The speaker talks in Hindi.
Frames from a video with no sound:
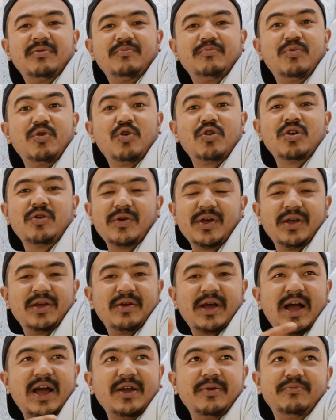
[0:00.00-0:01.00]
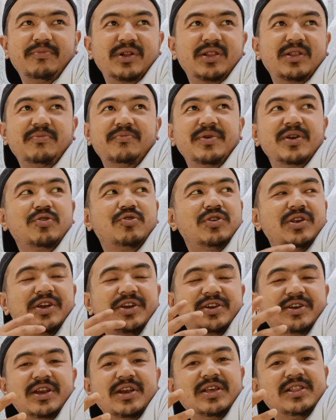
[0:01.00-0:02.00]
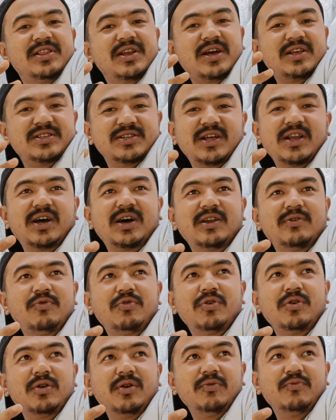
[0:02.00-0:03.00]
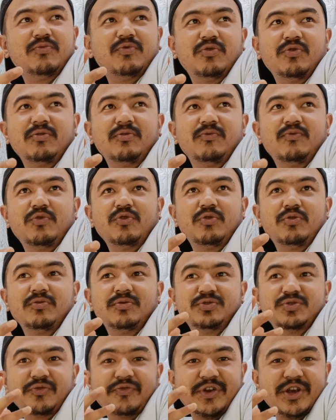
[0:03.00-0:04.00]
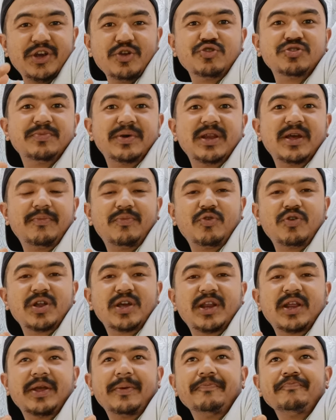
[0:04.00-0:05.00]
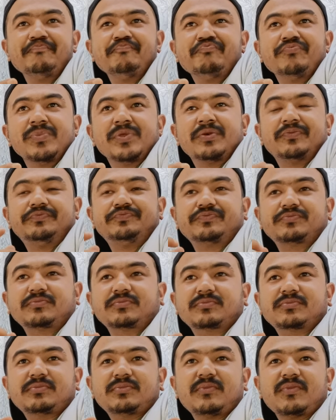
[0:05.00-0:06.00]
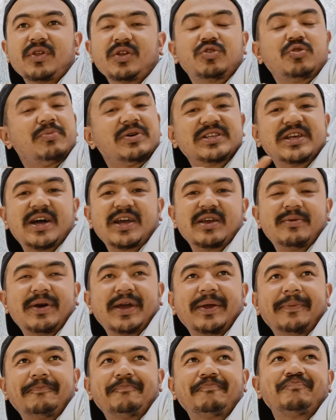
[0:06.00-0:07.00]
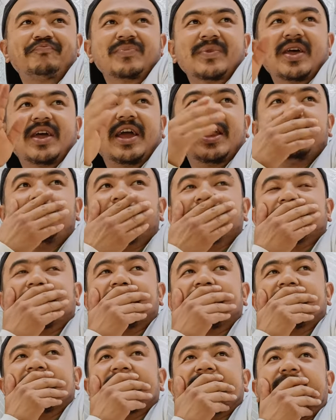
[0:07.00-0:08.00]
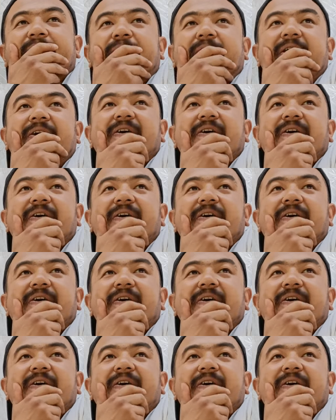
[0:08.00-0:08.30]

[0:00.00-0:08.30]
ब्लोन अवे मतलब मेरे को लिटरली इतना अच्छा लगा ना वो वो वो जो वीडियोस मैंने अपलोड करे तो मज़ा आ गया भाई एनी anyway, तो